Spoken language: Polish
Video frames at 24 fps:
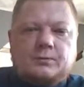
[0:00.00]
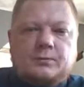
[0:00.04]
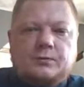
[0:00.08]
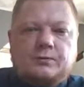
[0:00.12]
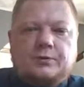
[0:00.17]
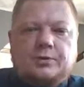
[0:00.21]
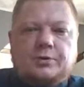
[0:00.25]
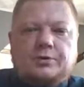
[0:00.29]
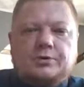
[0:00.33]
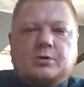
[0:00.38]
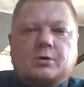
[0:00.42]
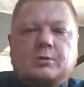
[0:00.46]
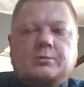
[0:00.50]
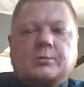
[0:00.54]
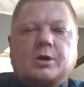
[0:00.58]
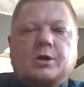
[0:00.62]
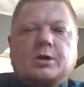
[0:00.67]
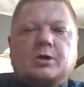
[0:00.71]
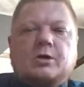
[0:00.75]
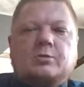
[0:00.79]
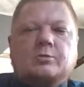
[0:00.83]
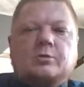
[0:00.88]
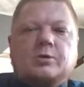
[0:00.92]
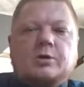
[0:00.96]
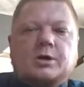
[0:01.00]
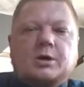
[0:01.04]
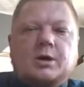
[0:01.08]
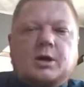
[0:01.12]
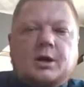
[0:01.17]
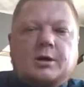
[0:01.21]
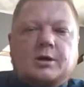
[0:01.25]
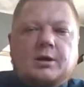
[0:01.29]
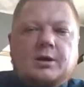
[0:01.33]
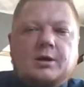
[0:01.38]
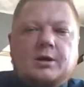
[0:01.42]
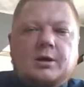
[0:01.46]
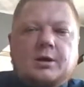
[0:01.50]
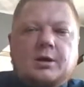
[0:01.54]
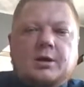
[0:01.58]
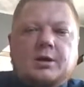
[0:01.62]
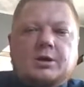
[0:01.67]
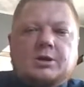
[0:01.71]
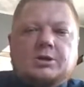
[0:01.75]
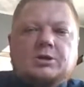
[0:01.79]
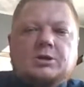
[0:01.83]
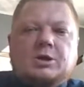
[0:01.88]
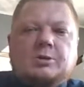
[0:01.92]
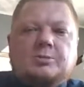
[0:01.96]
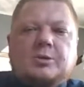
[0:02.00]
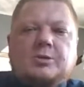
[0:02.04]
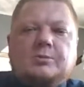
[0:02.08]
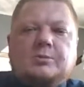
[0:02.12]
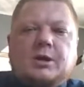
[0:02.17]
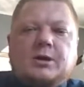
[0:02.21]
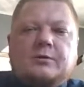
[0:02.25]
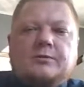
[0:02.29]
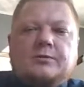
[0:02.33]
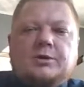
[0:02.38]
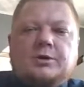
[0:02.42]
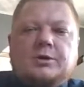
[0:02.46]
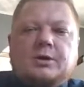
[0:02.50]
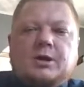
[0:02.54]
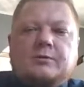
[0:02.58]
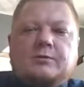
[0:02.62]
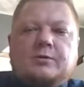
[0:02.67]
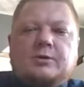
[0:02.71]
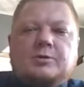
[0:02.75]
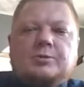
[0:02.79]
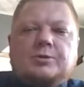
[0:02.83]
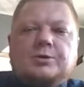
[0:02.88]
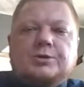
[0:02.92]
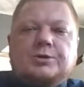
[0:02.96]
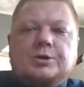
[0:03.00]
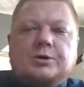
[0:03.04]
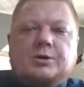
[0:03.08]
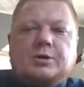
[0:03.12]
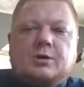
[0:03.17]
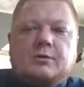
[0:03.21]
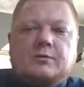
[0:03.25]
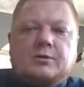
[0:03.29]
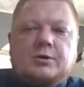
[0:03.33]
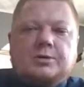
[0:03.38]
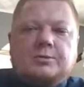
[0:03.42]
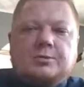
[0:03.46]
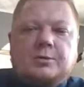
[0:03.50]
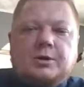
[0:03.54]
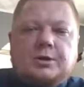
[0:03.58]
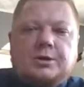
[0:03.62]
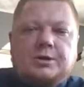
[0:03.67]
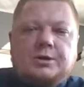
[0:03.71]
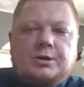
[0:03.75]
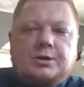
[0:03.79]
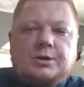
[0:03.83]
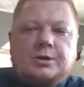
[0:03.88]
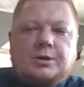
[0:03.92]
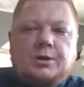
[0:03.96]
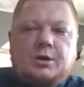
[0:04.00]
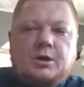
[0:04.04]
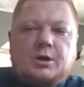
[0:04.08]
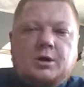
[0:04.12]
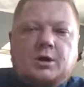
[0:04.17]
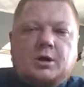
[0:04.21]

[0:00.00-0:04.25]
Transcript: Wyszłam jak obłąkana, zapomniawszy nawet podziękować Maryni,